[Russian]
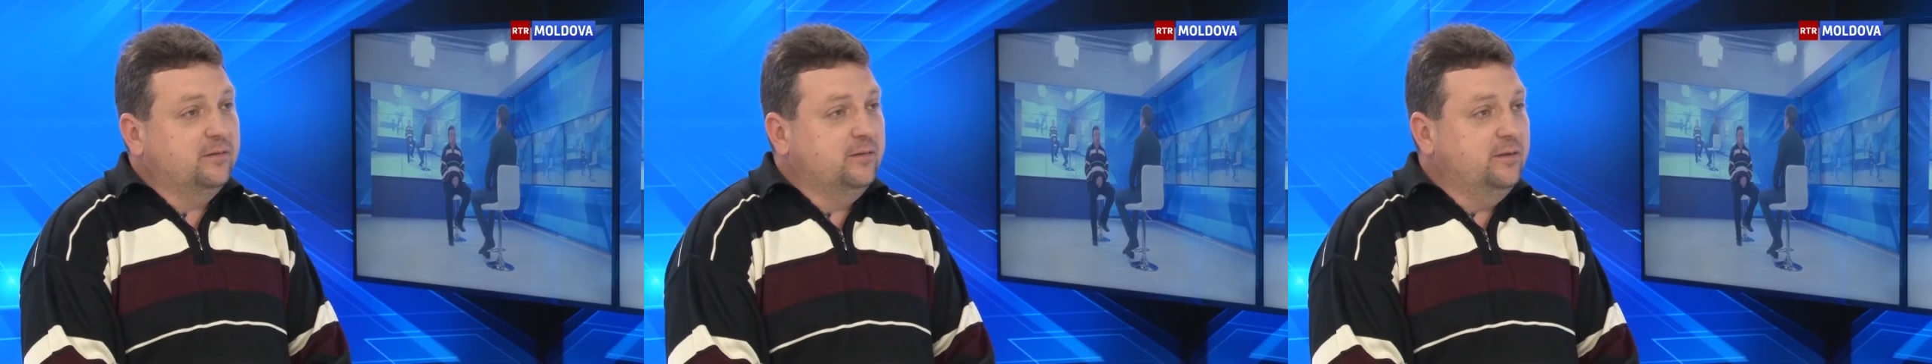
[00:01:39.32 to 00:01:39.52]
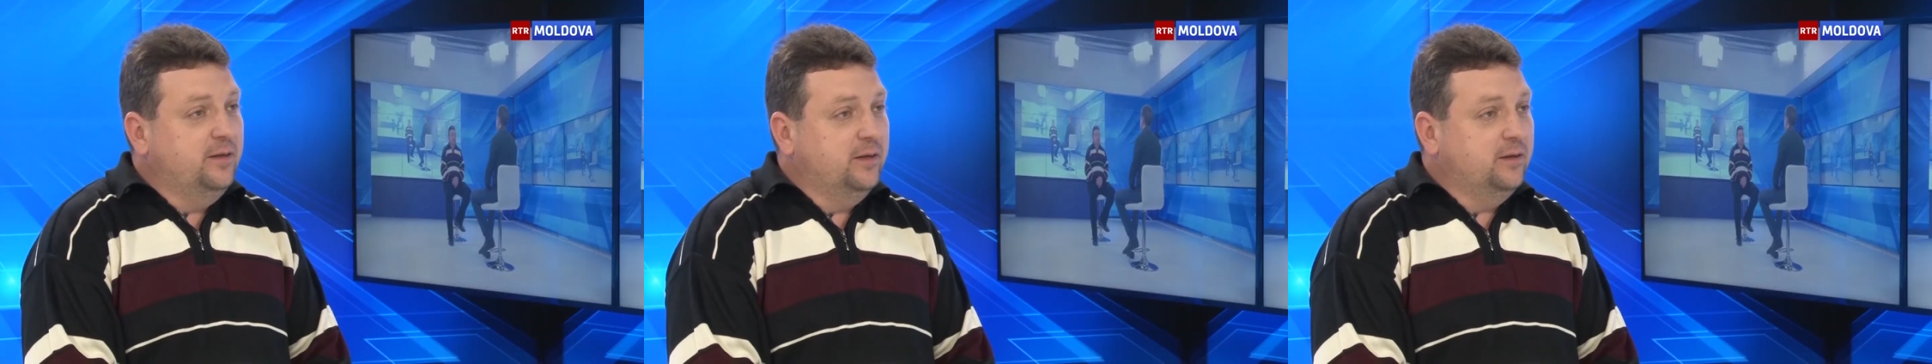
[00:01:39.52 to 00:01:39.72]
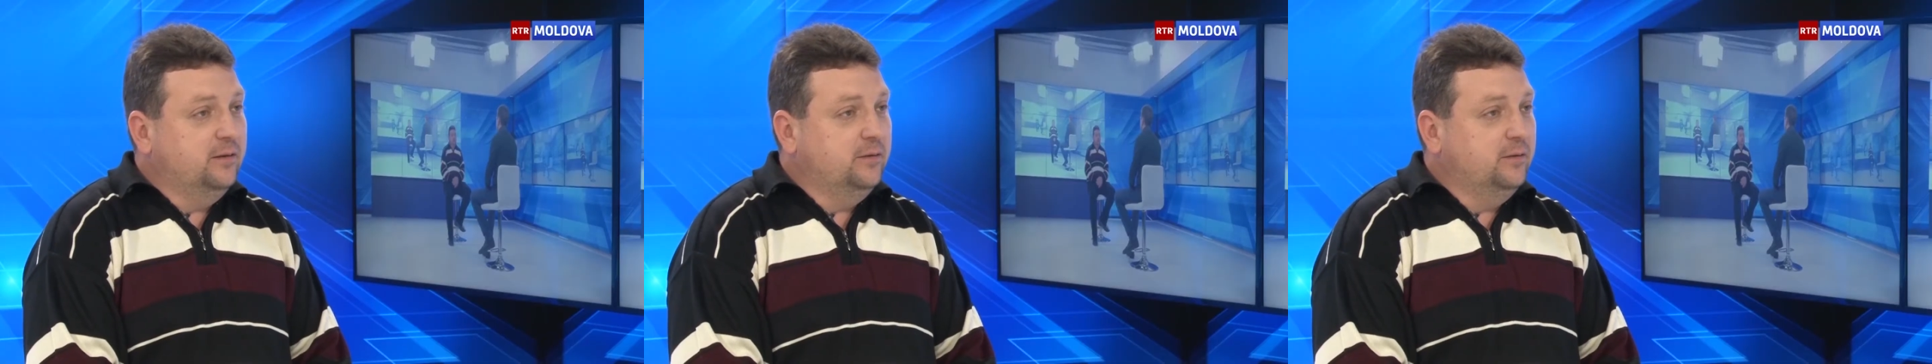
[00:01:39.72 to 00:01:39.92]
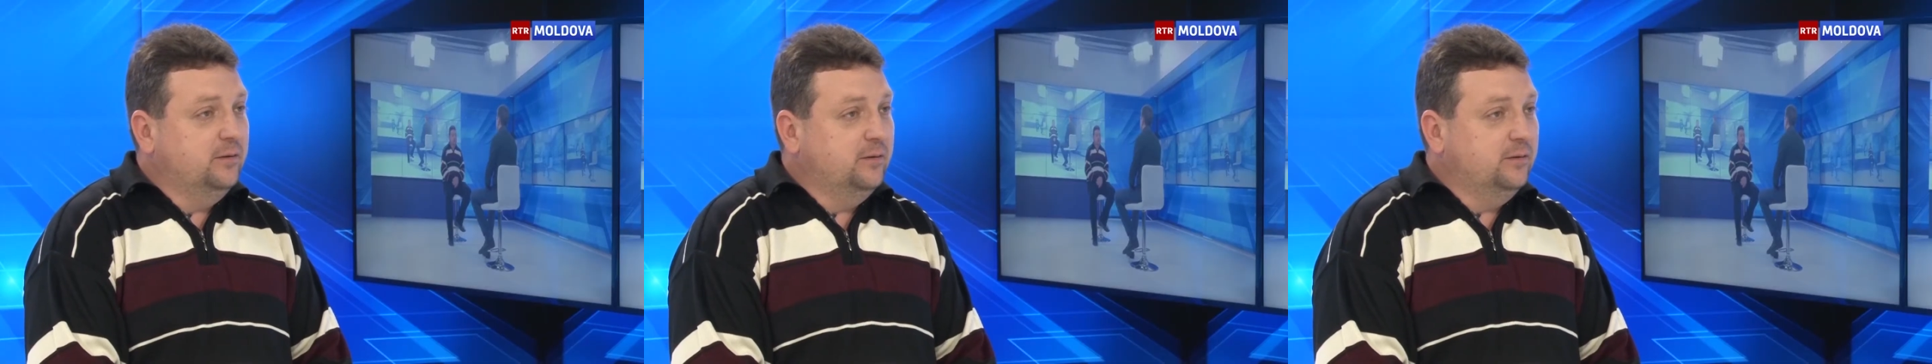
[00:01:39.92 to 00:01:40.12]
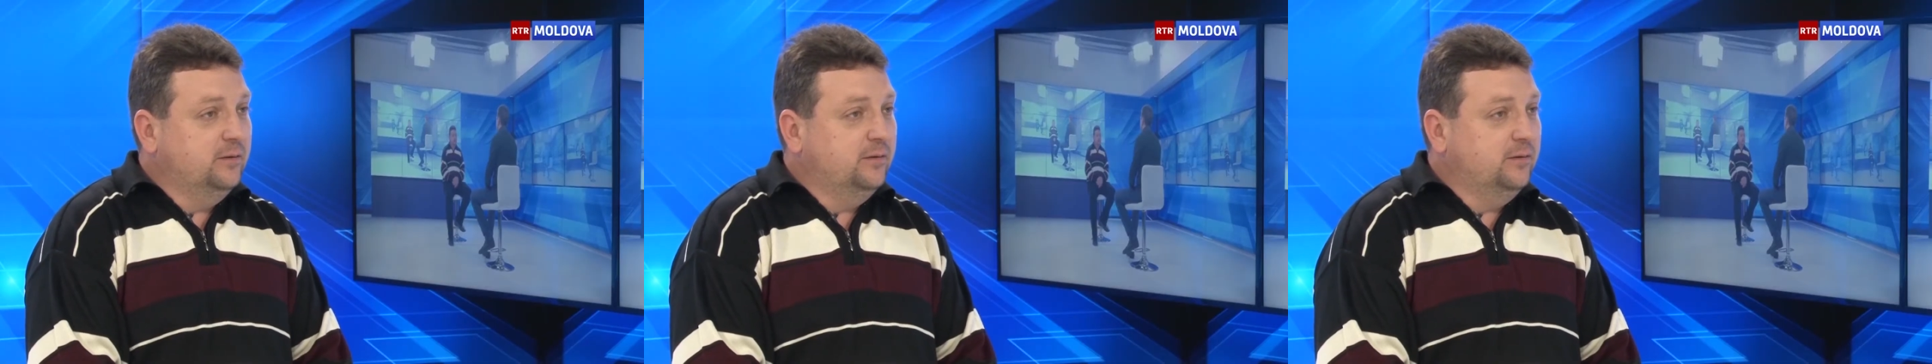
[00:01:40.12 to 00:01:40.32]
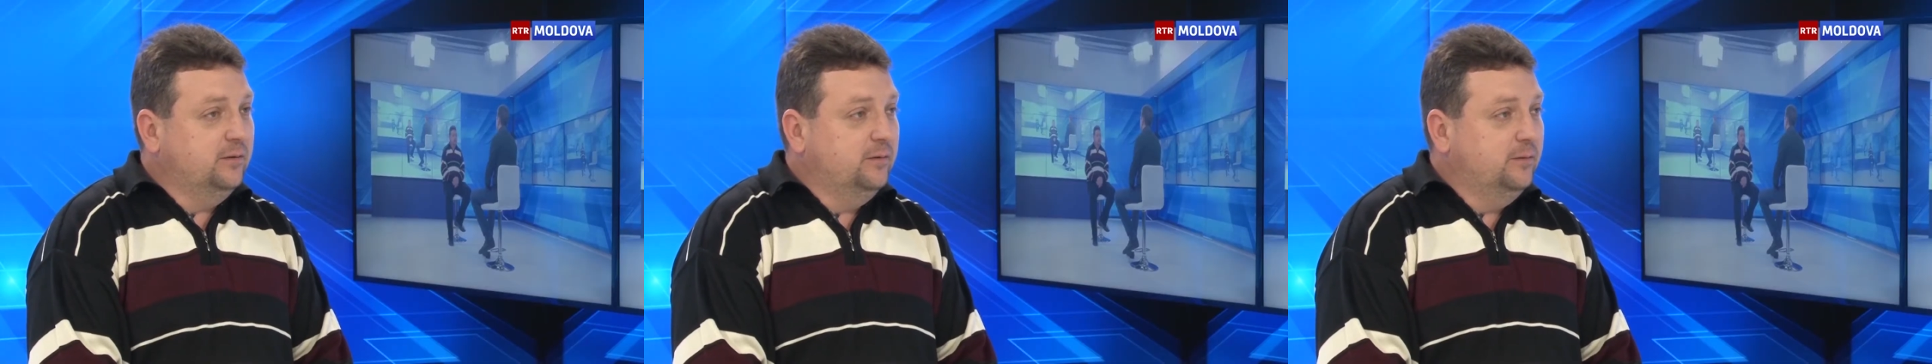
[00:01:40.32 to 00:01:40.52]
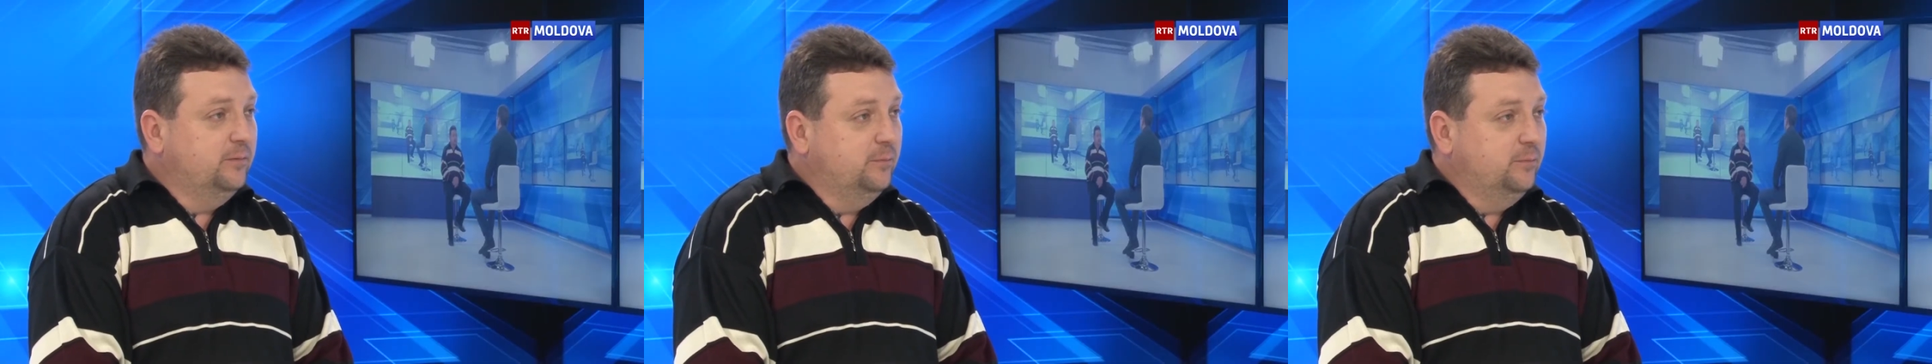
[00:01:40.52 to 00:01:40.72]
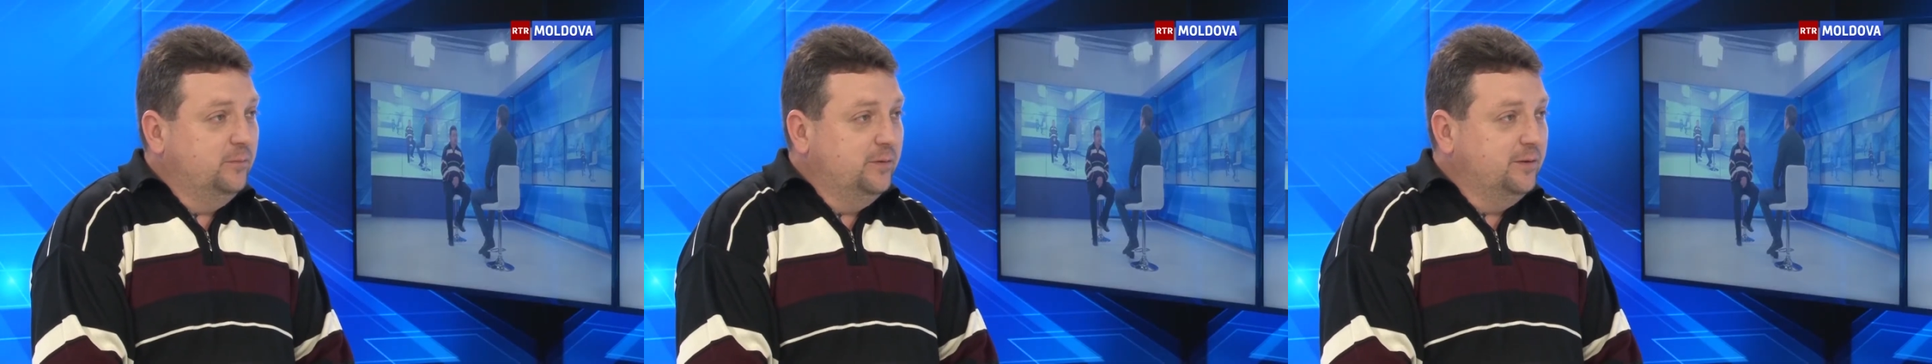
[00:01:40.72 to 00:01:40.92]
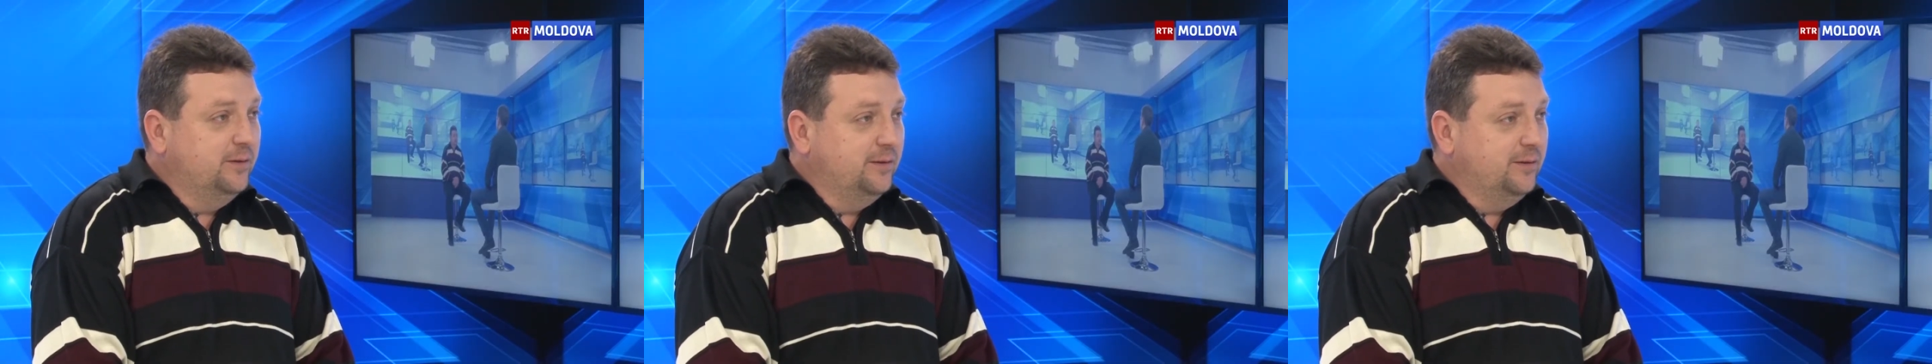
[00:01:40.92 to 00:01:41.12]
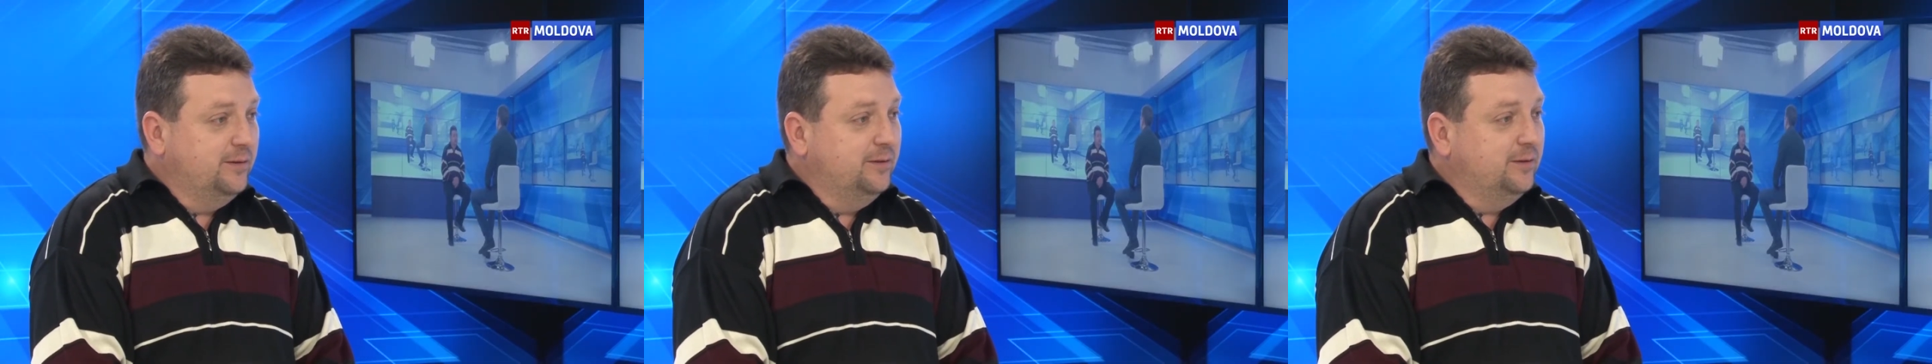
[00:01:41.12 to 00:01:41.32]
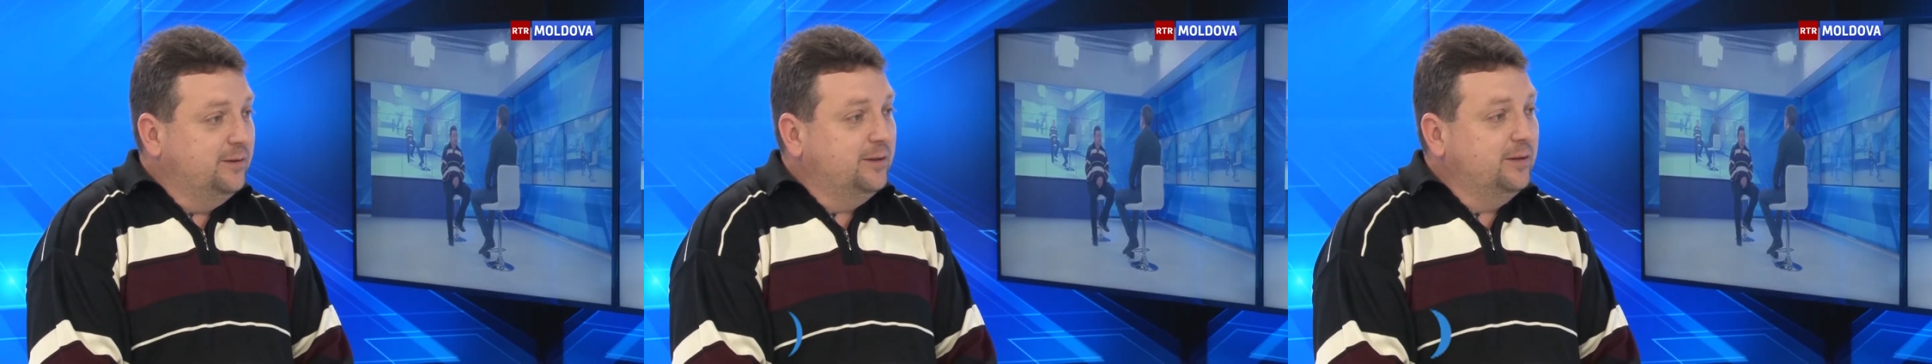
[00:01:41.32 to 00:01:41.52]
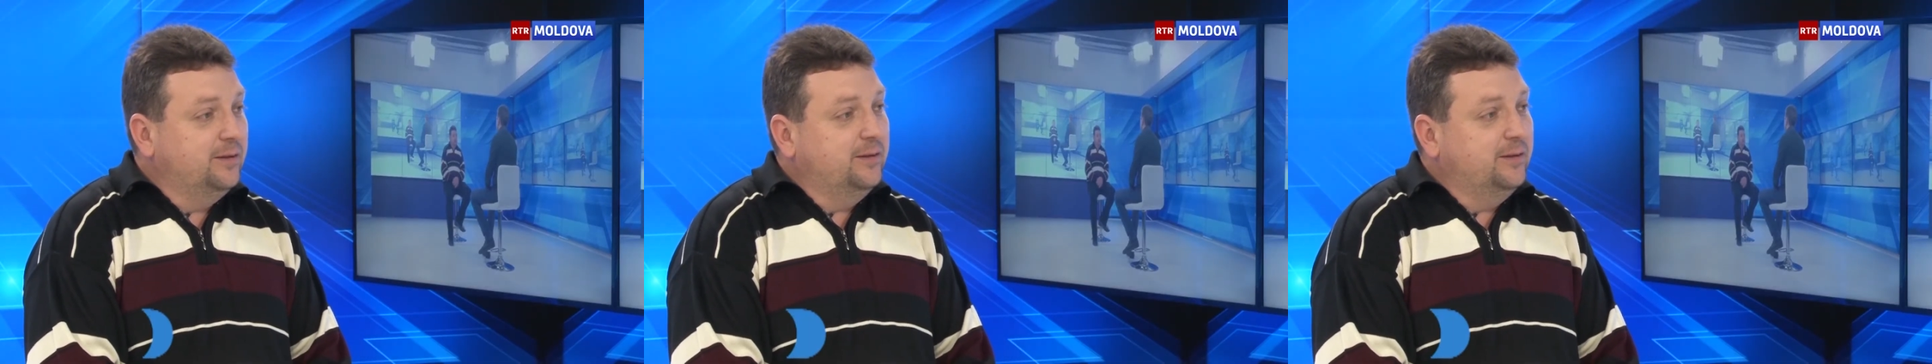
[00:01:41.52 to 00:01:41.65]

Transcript: снег, э, ты